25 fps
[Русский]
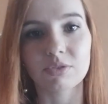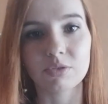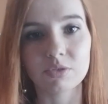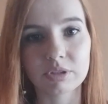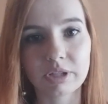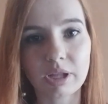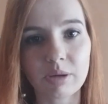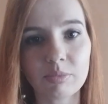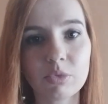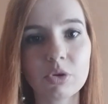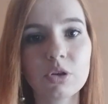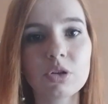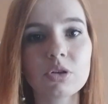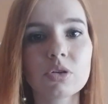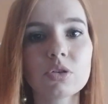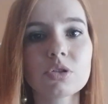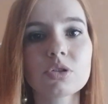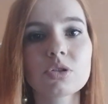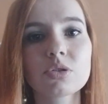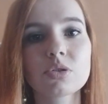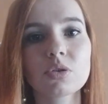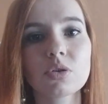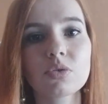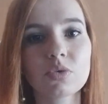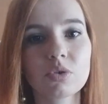На мой
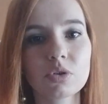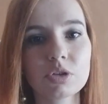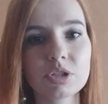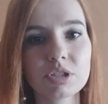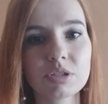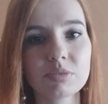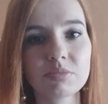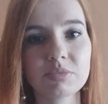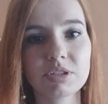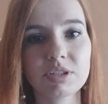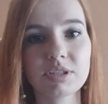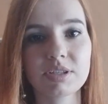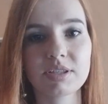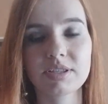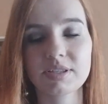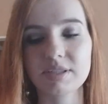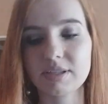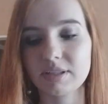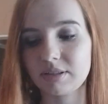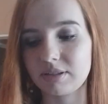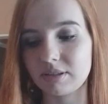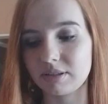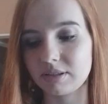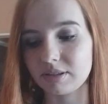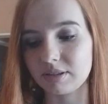рост
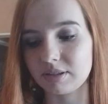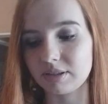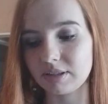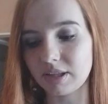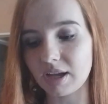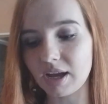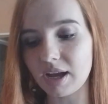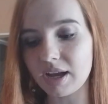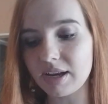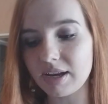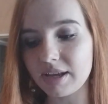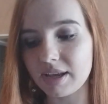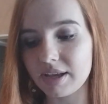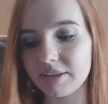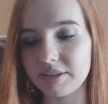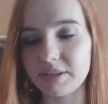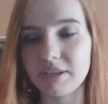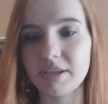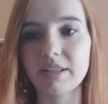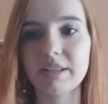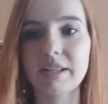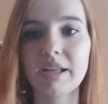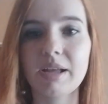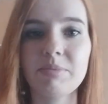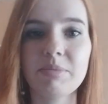180, талия
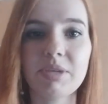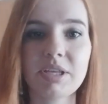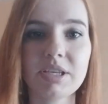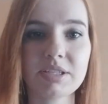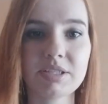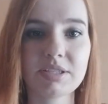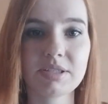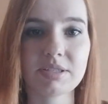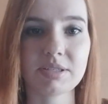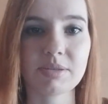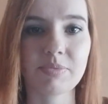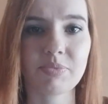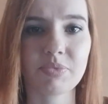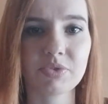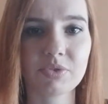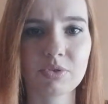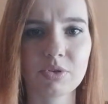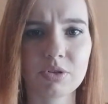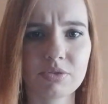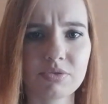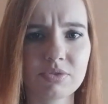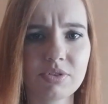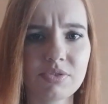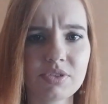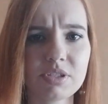не на месте.
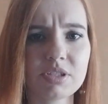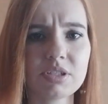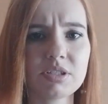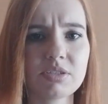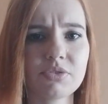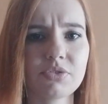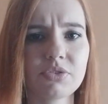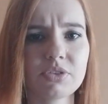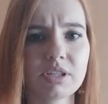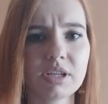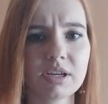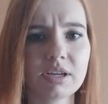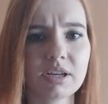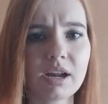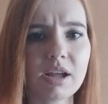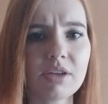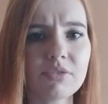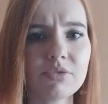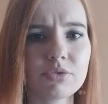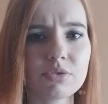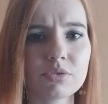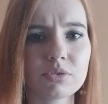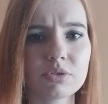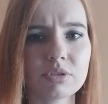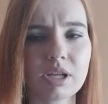Вот вы видите
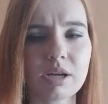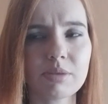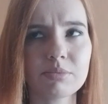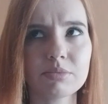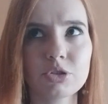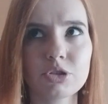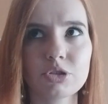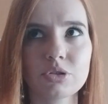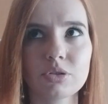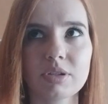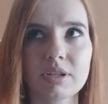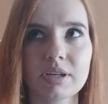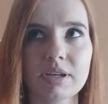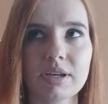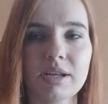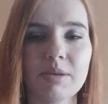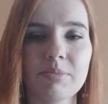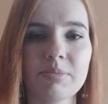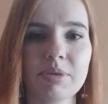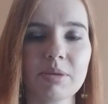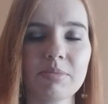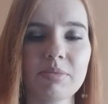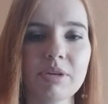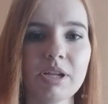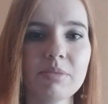фотографию, там еще такая
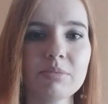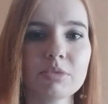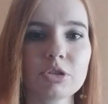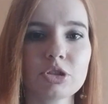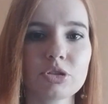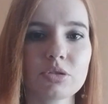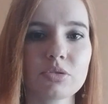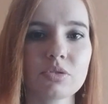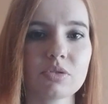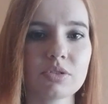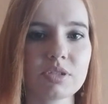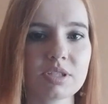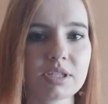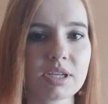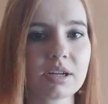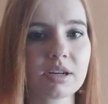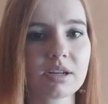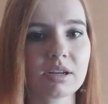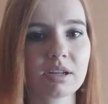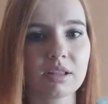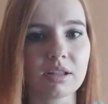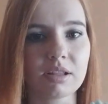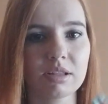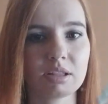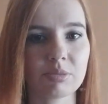проблема, что
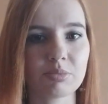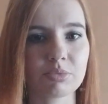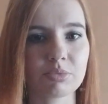зеркало на